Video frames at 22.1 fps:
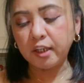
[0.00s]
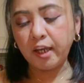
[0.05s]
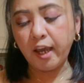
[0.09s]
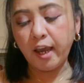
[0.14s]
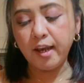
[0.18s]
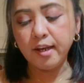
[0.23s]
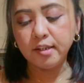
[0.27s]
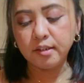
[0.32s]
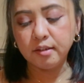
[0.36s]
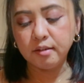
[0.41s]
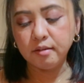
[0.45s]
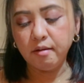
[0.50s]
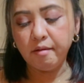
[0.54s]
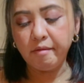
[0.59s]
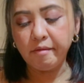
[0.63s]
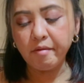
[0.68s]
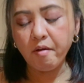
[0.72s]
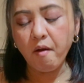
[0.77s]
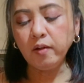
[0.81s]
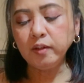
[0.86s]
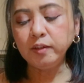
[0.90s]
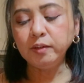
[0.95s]
case
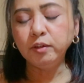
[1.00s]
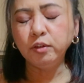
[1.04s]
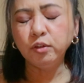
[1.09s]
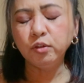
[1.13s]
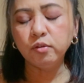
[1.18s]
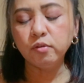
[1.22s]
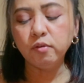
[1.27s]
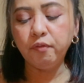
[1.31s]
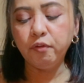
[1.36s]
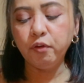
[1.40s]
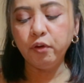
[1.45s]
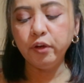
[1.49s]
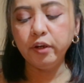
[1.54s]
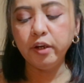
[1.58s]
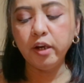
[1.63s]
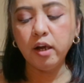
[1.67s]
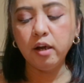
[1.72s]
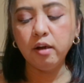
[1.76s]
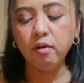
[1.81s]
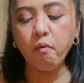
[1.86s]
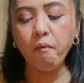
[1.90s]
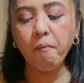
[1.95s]
so for
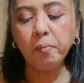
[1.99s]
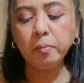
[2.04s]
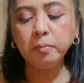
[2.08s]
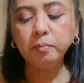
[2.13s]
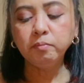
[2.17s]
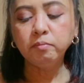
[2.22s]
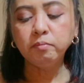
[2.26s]
now